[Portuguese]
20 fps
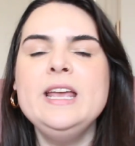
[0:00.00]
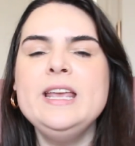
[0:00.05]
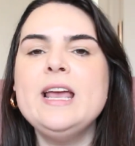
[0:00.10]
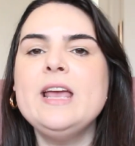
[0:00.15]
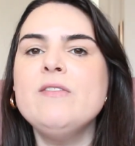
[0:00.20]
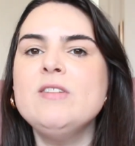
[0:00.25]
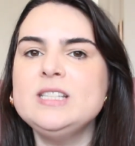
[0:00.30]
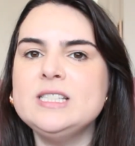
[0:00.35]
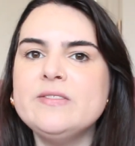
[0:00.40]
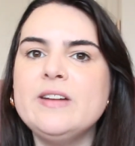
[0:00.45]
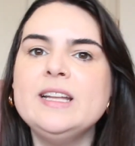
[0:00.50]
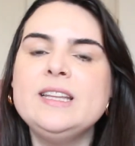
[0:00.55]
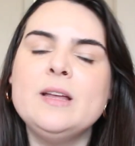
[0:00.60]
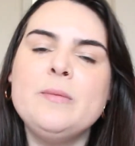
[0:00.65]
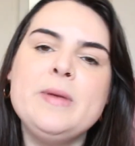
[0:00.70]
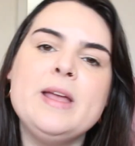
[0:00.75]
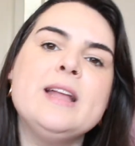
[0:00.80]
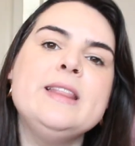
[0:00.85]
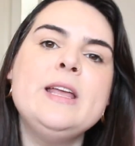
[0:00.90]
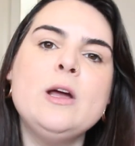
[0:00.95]
E aí você vai
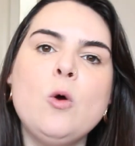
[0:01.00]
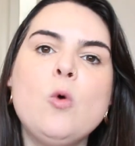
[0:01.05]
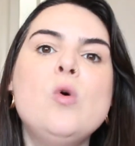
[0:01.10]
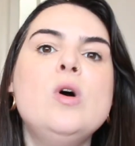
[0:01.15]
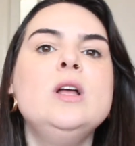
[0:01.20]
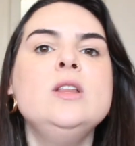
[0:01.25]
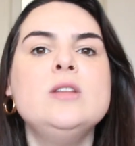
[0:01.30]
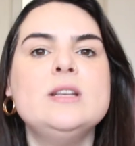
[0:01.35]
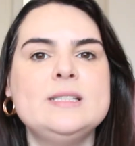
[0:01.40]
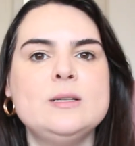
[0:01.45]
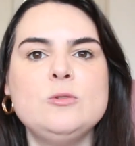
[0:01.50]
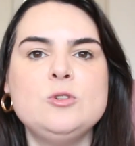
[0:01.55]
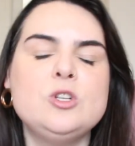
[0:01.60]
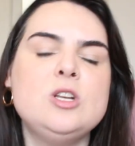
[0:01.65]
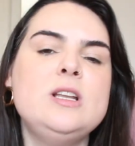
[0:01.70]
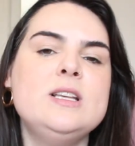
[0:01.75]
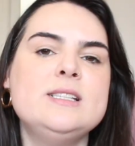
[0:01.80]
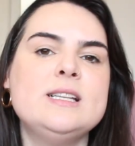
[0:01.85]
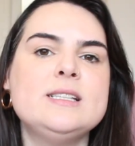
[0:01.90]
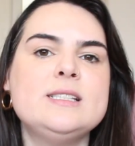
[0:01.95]
também adequando essa
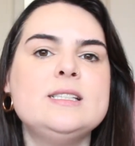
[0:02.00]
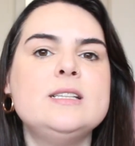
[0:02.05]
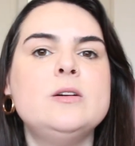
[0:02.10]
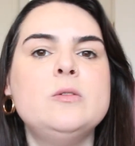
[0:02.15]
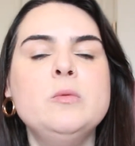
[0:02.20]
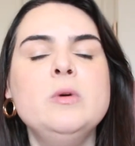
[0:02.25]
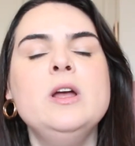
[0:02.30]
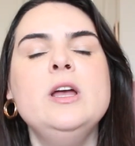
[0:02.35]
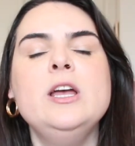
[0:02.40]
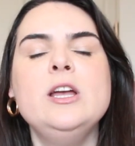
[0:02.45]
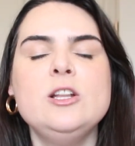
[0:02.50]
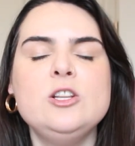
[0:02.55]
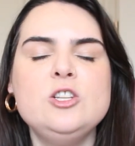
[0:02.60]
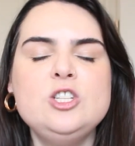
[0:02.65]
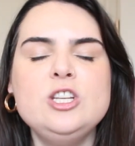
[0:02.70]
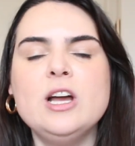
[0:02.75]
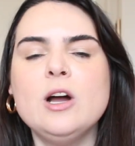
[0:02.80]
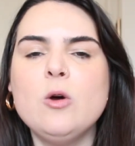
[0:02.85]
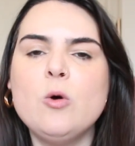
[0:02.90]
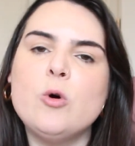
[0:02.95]
utilização
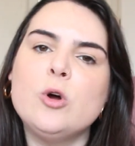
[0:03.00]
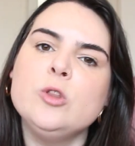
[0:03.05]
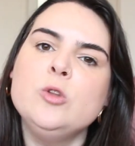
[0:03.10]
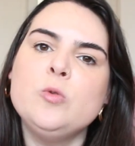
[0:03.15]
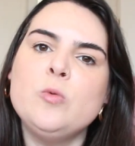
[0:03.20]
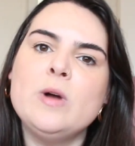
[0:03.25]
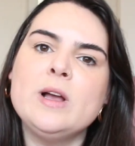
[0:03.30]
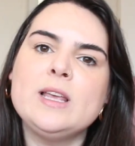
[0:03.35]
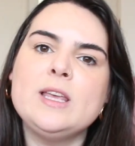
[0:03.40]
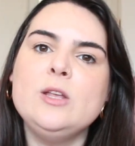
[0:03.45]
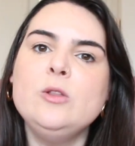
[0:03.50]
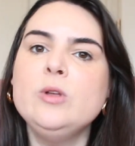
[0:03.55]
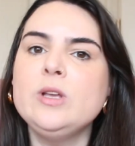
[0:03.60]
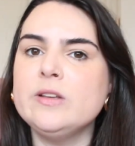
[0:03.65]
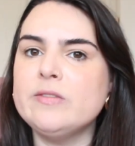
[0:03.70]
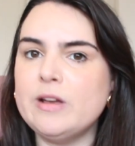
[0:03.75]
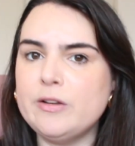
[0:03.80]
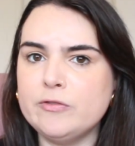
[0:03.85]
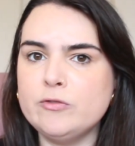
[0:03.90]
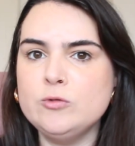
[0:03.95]
de acordo com aquilo
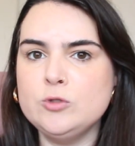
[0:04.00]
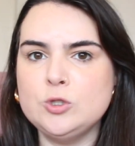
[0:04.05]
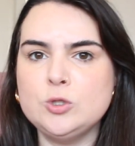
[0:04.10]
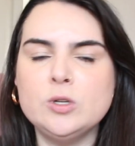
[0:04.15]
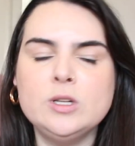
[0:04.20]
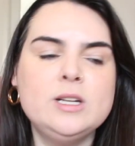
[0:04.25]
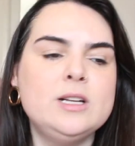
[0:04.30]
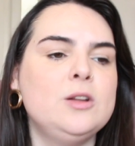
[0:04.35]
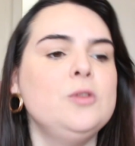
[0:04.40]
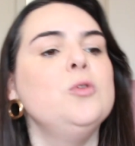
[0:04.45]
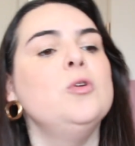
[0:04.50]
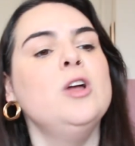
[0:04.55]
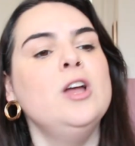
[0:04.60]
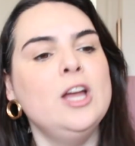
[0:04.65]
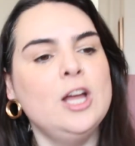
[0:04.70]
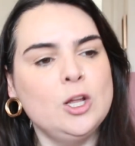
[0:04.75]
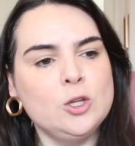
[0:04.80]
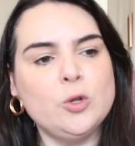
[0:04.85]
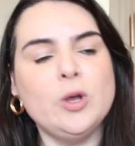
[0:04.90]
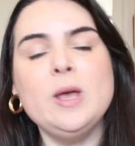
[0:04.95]
que vai funcionando.
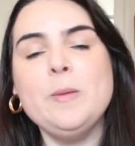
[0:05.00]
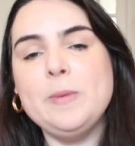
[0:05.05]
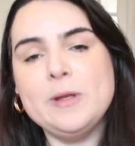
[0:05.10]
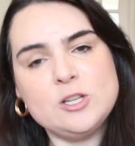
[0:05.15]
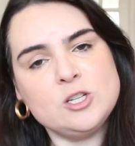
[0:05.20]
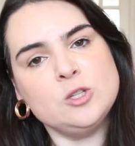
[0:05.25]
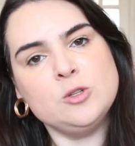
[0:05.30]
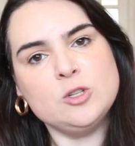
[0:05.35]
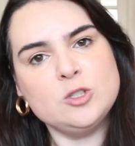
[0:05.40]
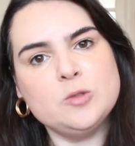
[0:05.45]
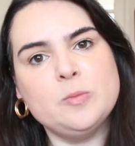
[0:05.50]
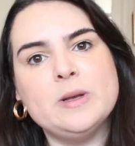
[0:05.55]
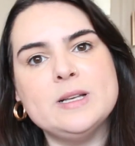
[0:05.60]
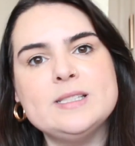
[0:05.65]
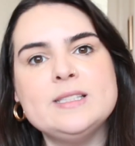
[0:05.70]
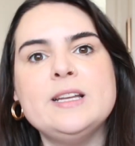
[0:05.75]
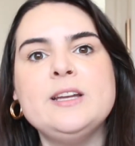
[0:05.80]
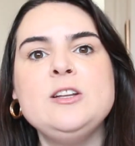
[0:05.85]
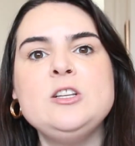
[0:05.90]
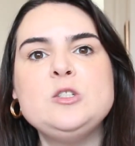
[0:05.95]
Estou repetindo isso
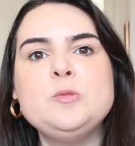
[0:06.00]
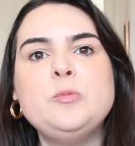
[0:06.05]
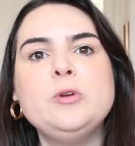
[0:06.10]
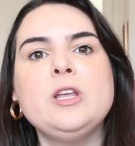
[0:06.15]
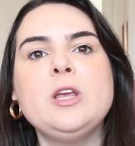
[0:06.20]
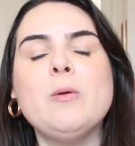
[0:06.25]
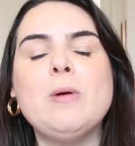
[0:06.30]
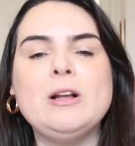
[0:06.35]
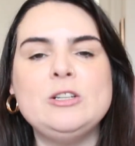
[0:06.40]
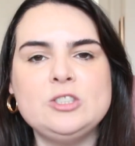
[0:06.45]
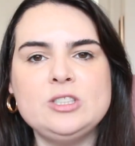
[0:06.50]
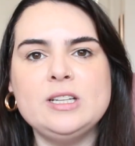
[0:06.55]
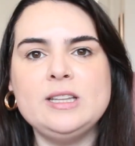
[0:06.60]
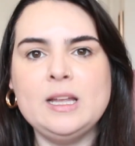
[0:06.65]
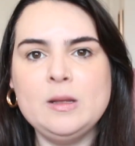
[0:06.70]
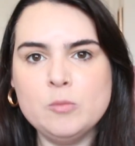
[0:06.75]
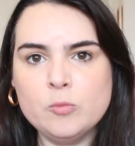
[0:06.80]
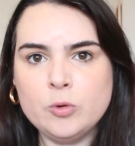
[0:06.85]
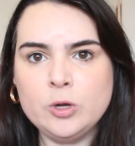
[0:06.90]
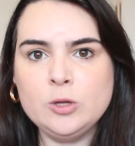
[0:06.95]
bastante porque eu acho que
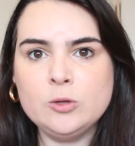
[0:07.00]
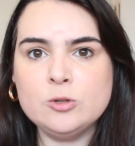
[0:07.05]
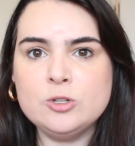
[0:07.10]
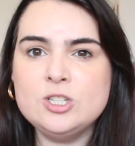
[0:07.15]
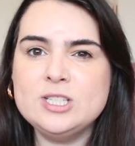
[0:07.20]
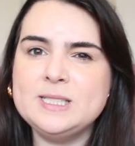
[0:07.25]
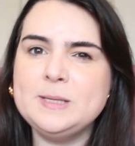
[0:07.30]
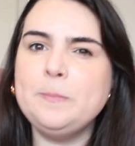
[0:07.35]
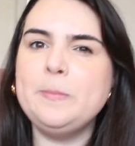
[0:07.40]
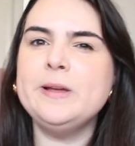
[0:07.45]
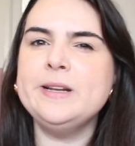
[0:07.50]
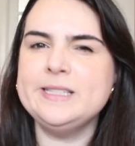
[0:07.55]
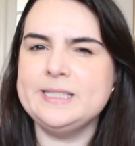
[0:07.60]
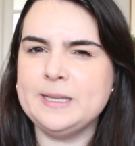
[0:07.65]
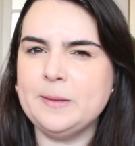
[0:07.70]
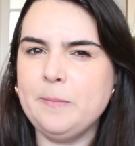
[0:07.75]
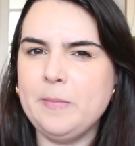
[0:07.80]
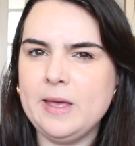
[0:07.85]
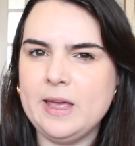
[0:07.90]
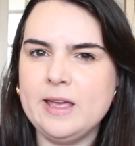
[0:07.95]
tem muito de se
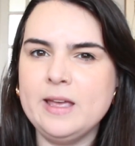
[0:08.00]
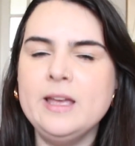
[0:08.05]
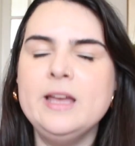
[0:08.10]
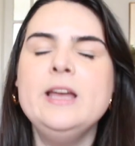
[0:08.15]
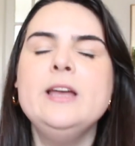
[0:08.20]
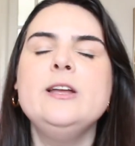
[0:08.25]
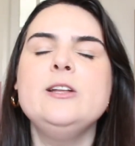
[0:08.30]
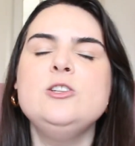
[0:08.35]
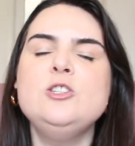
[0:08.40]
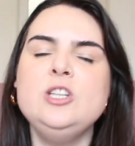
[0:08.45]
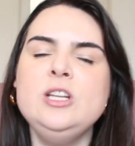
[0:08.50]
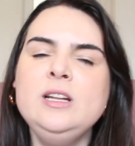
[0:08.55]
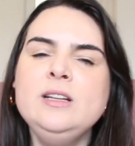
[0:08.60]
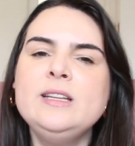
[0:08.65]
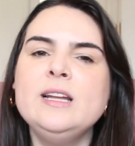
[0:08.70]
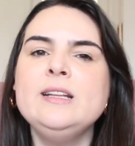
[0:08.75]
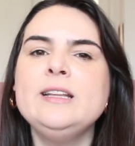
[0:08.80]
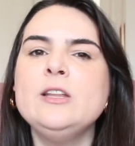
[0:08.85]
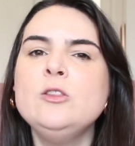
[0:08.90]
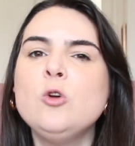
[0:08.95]
perceber, de ir
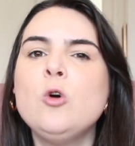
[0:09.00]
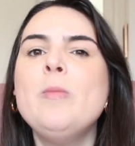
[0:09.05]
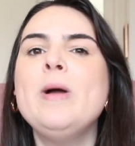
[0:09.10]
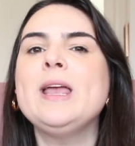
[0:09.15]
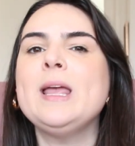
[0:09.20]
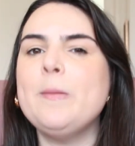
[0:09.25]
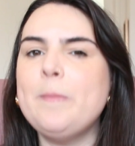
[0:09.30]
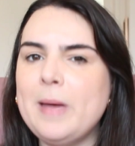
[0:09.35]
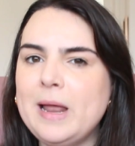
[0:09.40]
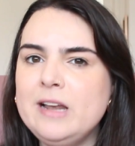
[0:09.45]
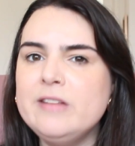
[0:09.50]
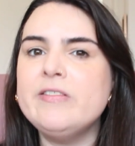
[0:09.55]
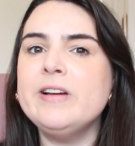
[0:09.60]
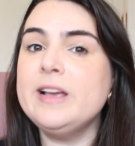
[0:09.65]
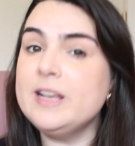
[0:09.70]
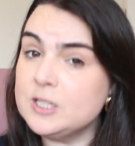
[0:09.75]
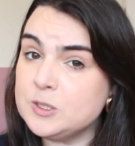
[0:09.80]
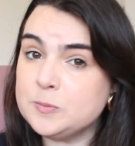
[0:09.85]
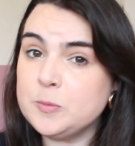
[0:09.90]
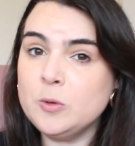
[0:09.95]
entendendo como é que a pele
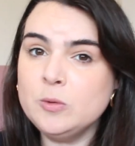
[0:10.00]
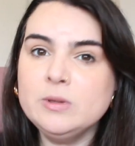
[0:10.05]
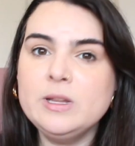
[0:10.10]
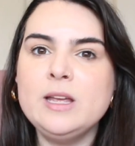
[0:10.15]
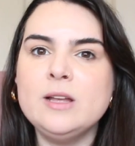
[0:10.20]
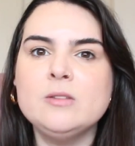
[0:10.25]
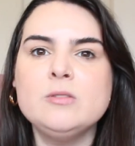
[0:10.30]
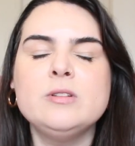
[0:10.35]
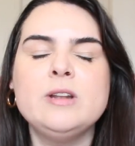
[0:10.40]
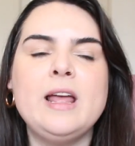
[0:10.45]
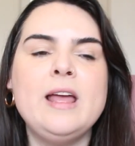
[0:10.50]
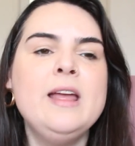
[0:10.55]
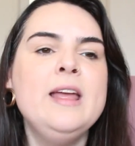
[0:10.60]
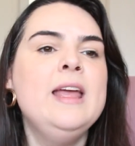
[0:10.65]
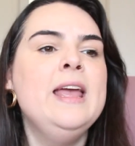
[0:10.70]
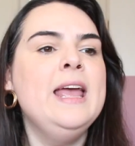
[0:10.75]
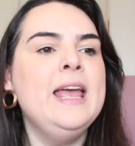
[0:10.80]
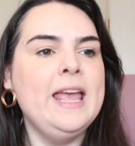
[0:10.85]
vai respondendo, né?